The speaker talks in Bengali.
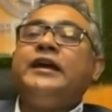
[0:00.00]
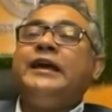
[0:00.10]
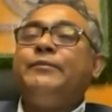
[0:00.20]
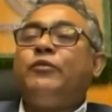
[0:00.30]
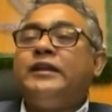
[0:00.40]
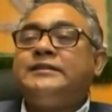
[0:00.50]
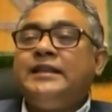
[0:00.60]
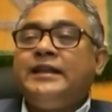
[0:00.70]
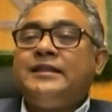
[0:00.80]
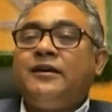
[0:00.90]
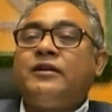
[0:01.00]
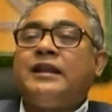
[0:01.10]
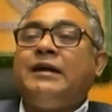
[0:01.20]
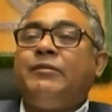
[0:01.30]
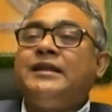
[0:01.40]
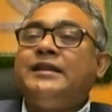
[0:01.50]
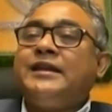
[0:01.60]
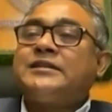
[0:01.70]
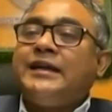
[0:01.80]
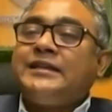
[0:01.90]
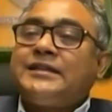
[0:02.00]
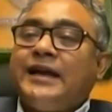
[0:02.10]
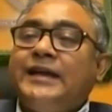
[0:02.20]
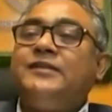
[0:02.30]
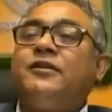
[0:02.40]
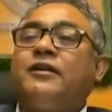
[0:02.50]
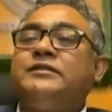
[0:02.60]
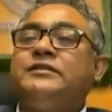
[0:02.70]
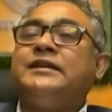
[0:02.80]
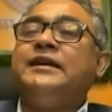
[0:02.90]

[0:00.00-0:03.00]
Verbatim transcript: এই পলিসি নির্ধারণ করে আমাদের নিয়ে ষাটটা আইন করা হয়েছে